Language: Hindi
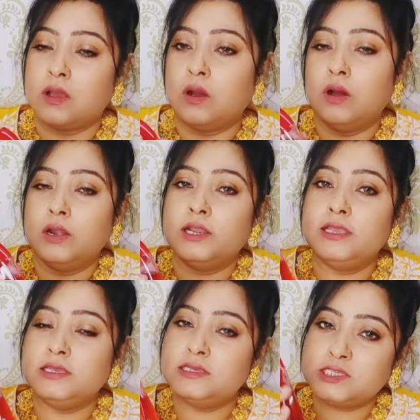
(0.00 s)
और
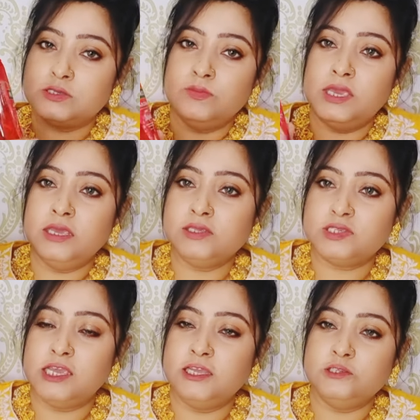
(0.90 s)
इसमें
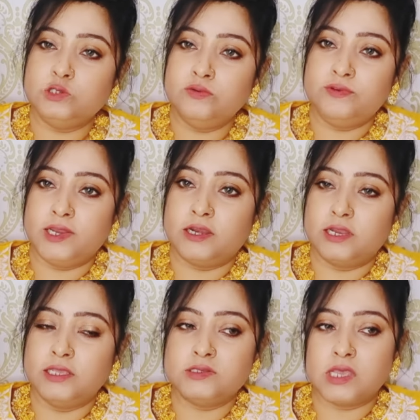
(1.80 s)
से जो
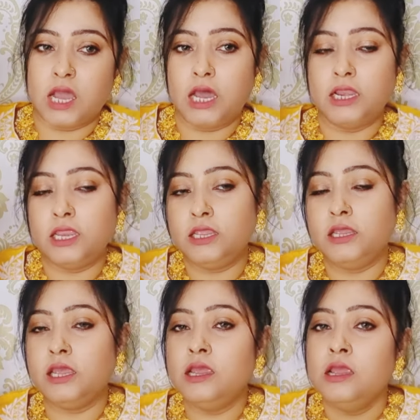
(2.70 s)
फ्रेग्रेंस आ रही
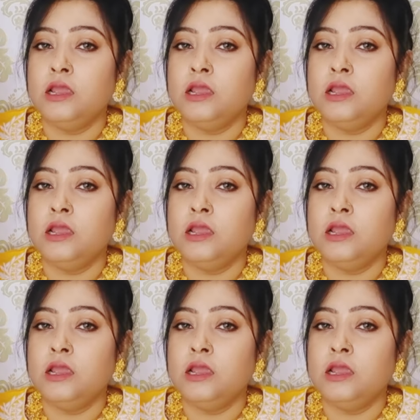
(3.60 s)
है